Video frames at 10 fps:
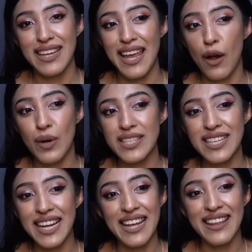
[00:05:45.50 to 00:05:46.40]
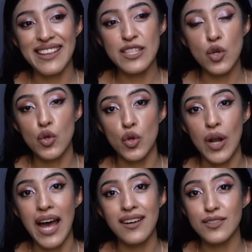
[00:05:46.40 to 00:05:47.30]
Y acuérdense que la dieta es
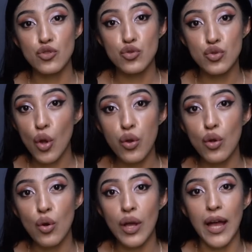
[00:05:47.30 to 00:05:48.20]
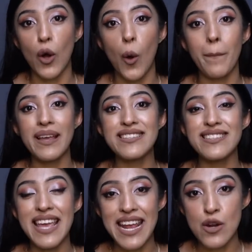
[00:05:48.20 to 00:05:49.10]
controlar todo lo que
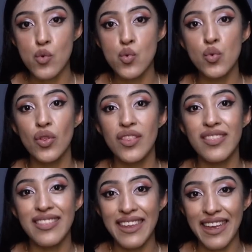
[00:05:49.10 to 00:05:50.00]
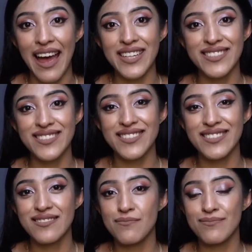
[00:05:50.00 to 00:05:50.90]
comes en un día.
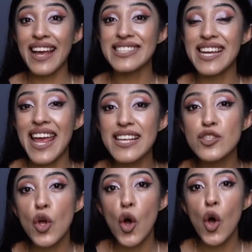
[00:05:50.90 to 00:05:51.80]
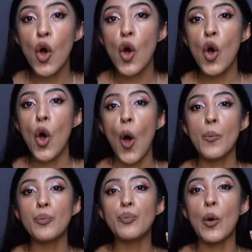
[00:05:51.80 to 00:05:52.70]
Imagínate hacer esto
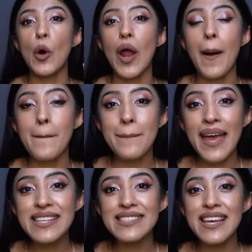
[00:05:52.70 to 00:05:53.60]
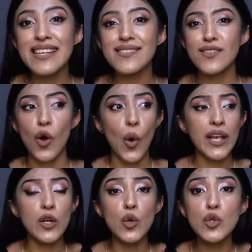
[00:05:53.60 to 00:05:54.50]
por meses o
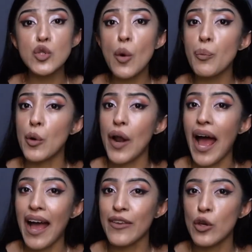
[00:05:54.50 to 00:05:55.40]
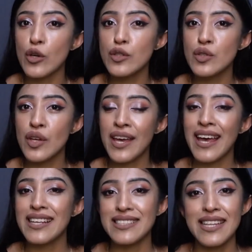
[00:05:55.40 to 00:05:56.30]
incluso por años,
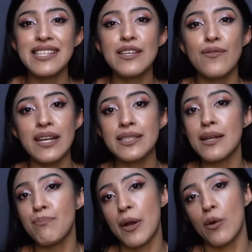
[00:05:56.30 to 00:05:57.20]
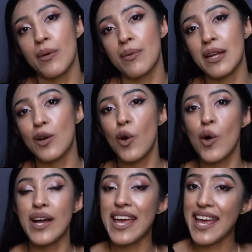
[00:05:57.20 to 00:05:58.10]
se dice fácil, pero
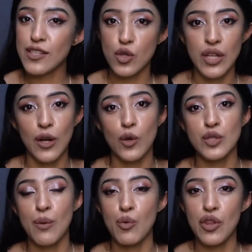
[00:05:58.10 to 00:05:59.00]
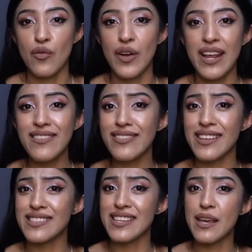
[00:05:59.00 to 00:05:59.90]
vivirlo es otra cosa muy
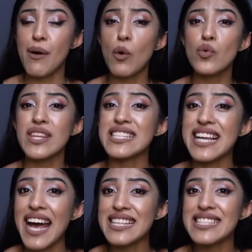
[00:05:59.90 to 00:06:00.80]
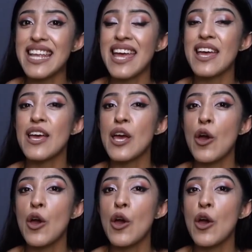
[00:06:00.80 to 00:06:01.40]
diferente. Se lleva un desgaste